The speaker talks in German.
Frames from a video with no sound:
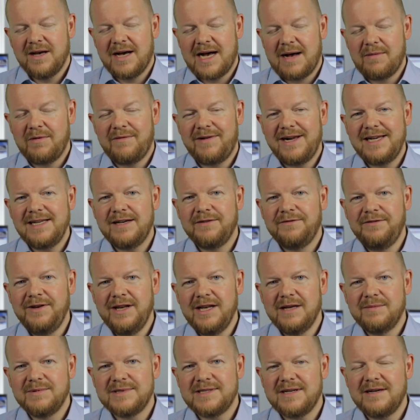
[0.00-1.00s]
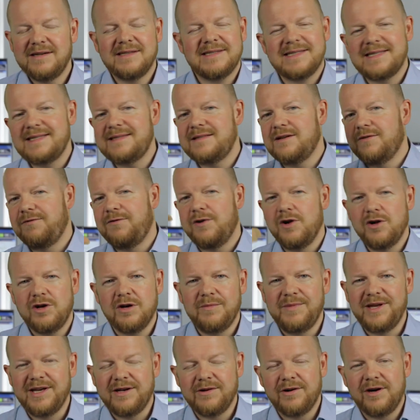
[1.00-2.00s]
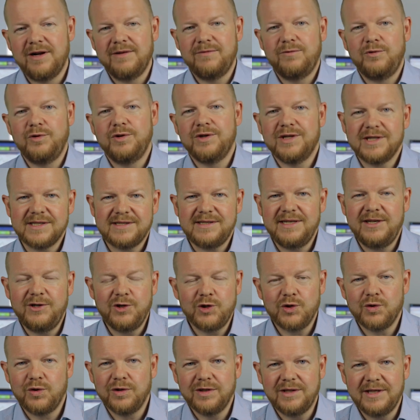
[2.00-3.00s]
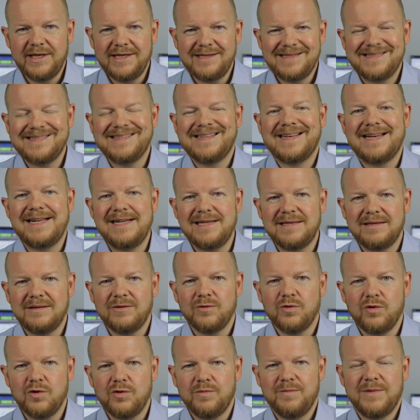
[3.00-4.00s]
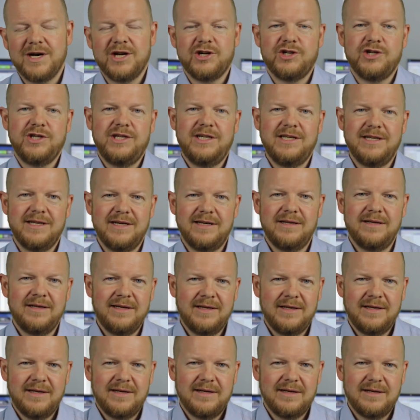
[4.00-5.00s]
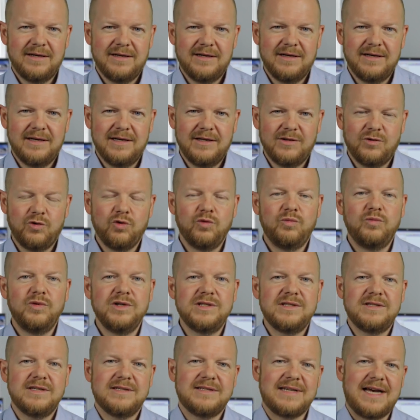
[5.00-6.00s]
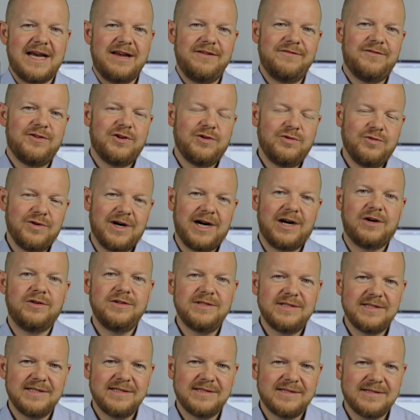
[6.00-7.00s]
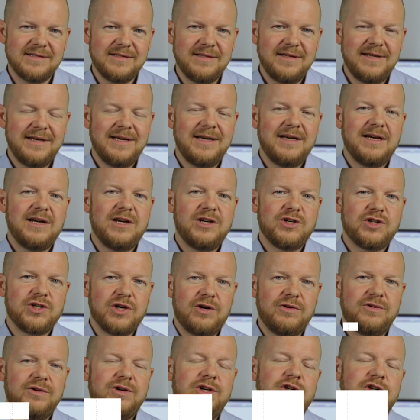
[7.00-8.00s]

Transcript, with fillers: Aber weil ja viele immer sagen, es ist doch vollkommen egal, wo du das Ding short gehst, Gelddruckmaschine, äh, du musst das einfach nur aussitzen, Schaut